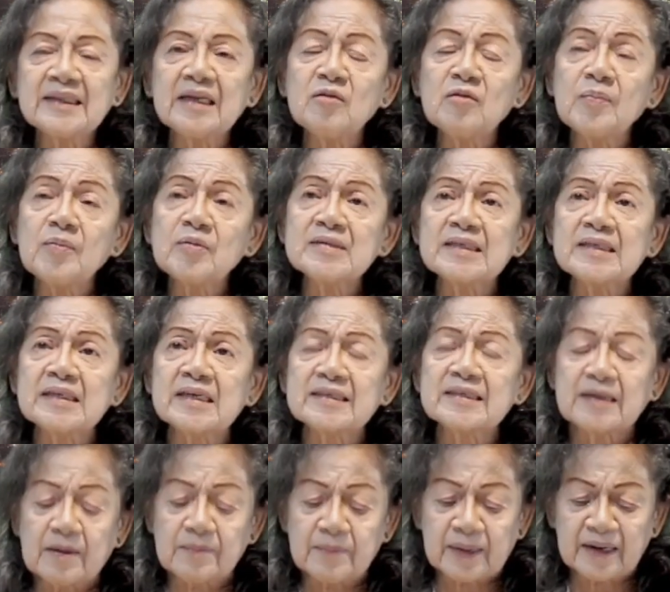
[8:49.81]
At ano
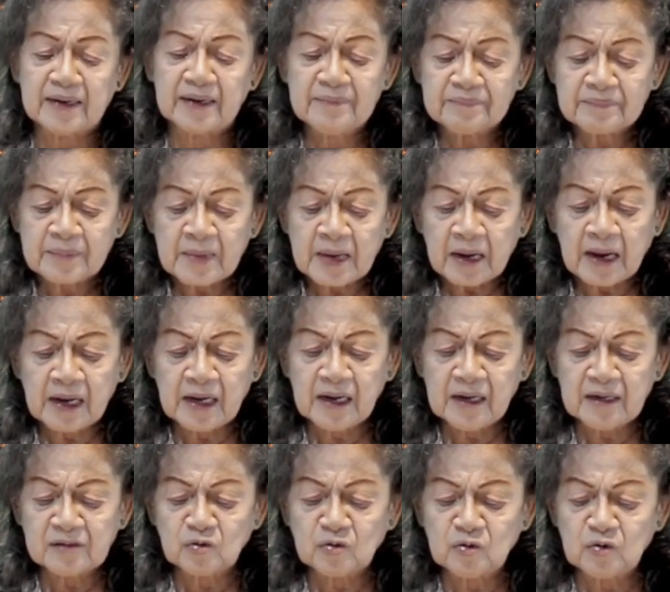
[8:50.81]
pong sinasabi?
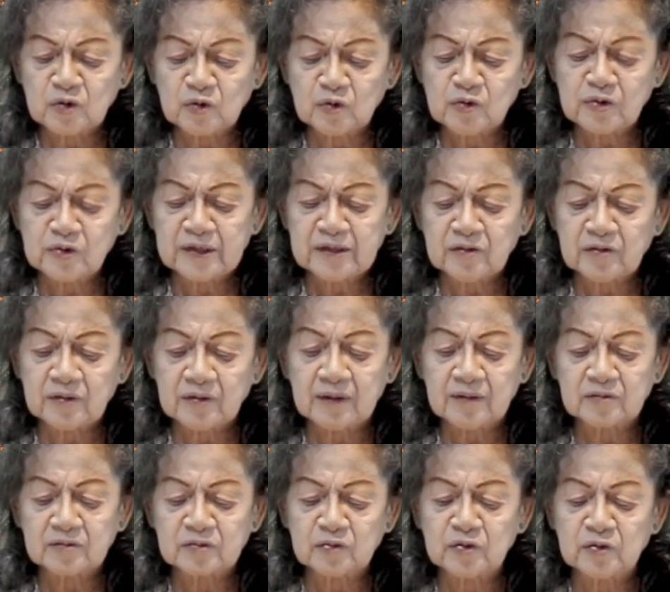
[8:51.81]
uh, tuloy-tuloy,
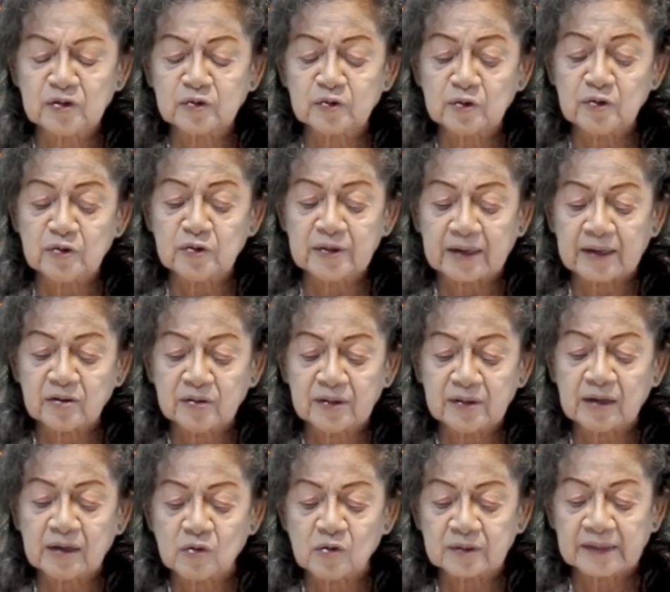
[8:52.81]
tuloy-tuloy
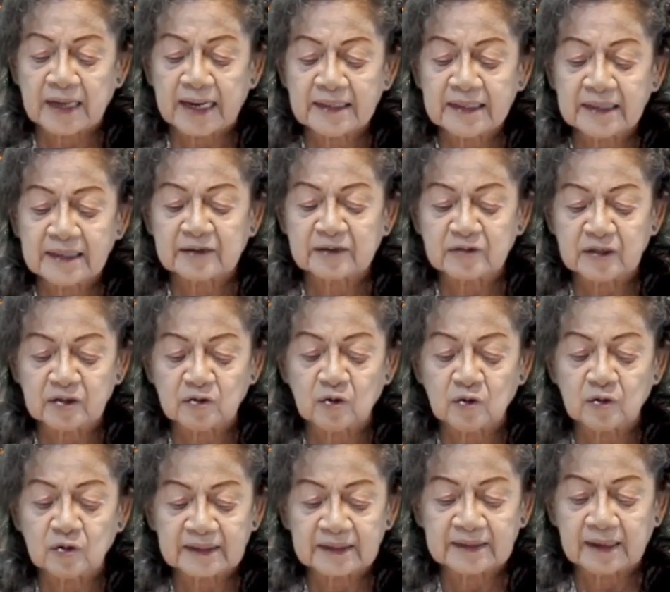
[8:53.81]
ngayon ang ugnayan
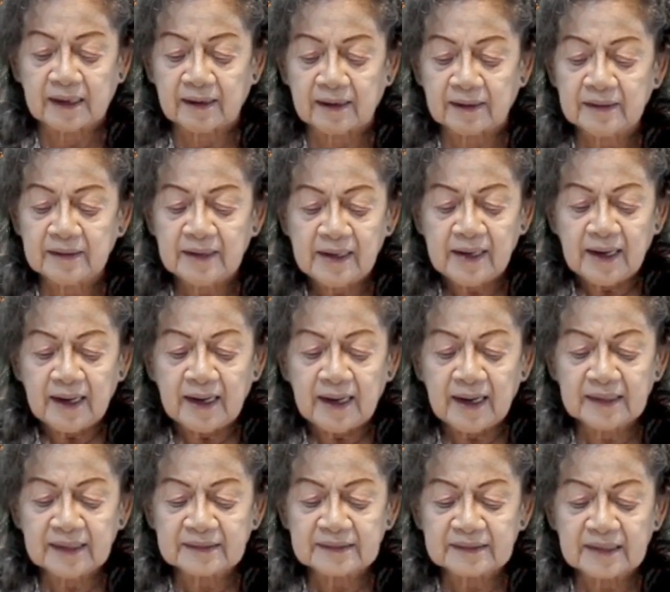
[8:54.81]
ng DOTR
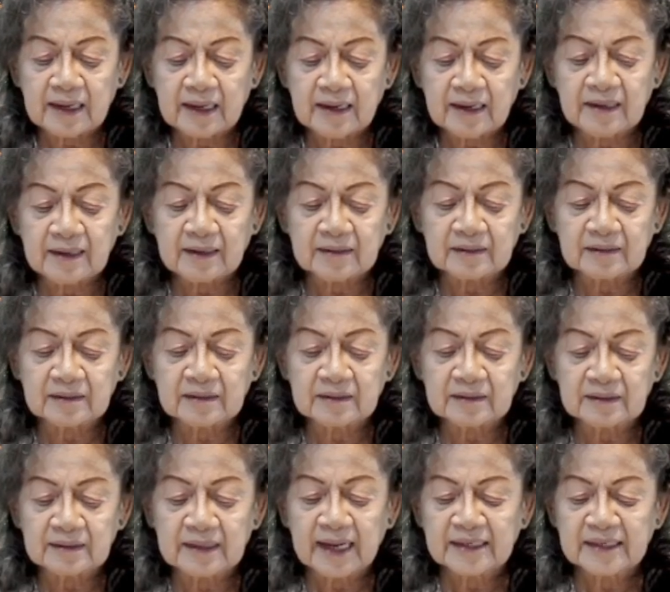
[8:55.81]
at uh, ng
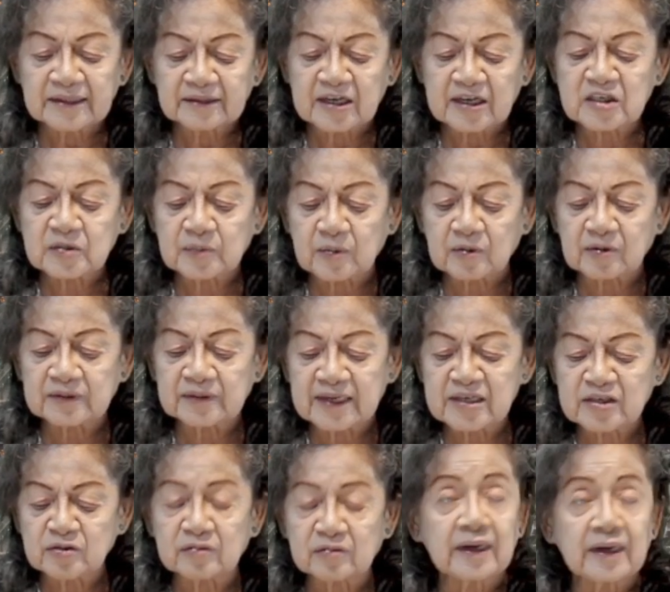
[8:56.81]
Land
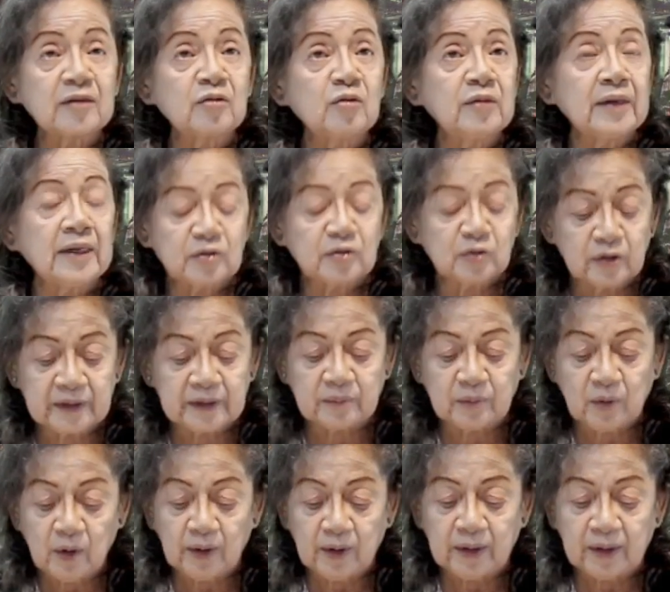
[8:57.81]
Transportation
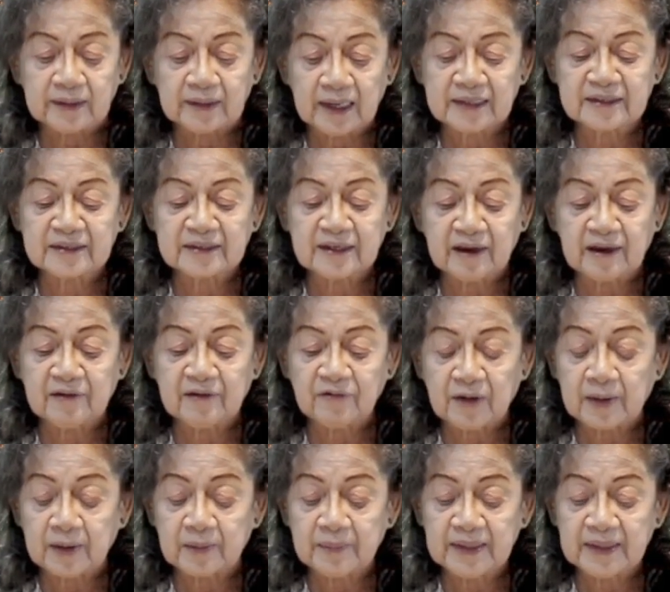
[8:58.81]
Regulatory Board,
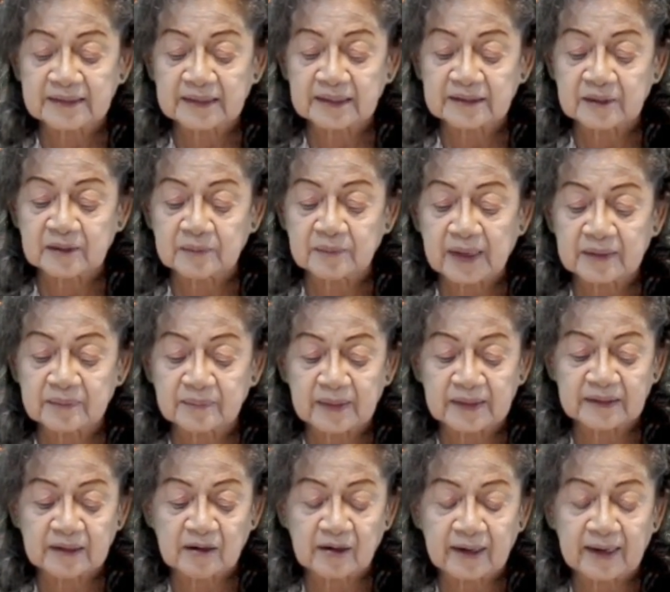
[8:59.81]
LTFRB, sa
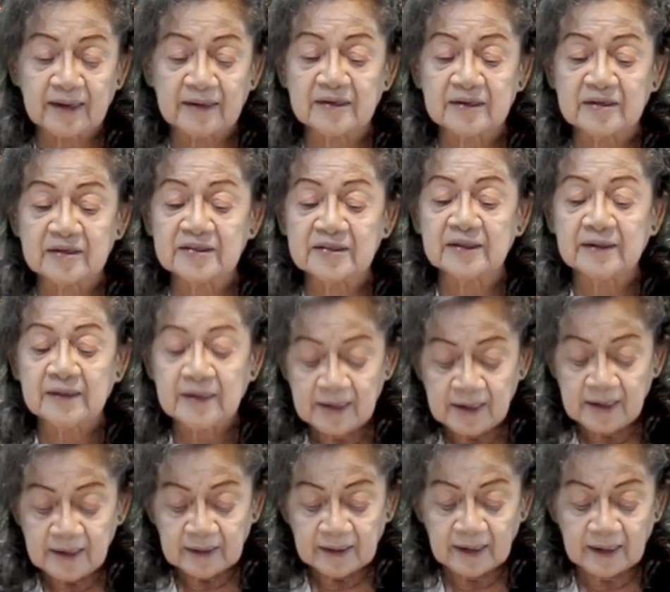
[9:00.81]
Department ng
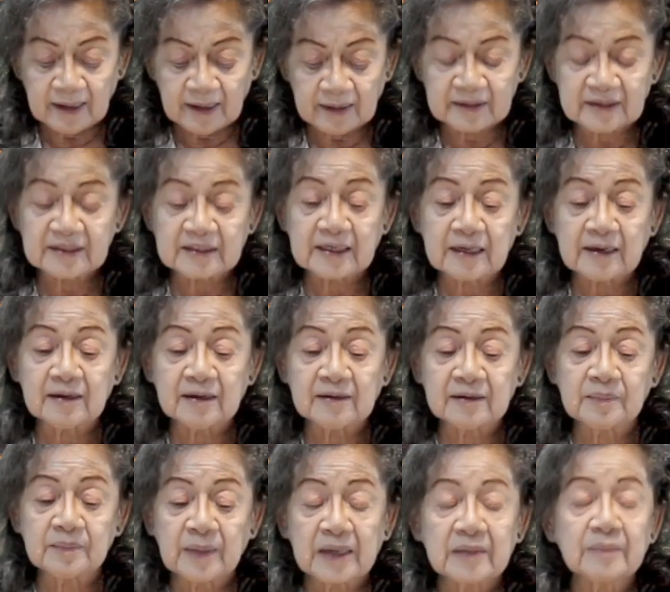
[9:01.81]
Energy, uh,
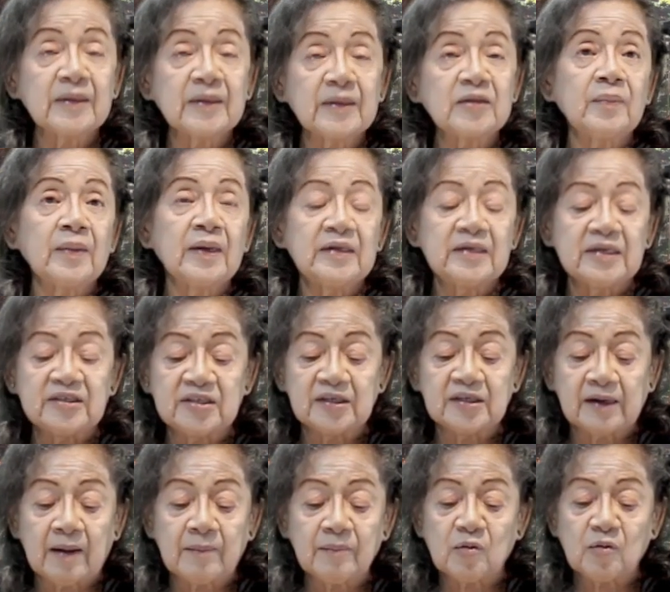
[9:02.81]
Department of
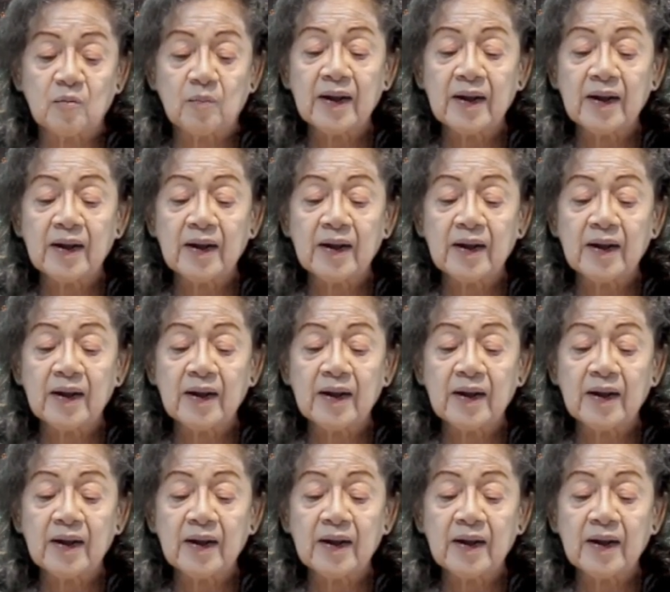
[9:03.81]
Energy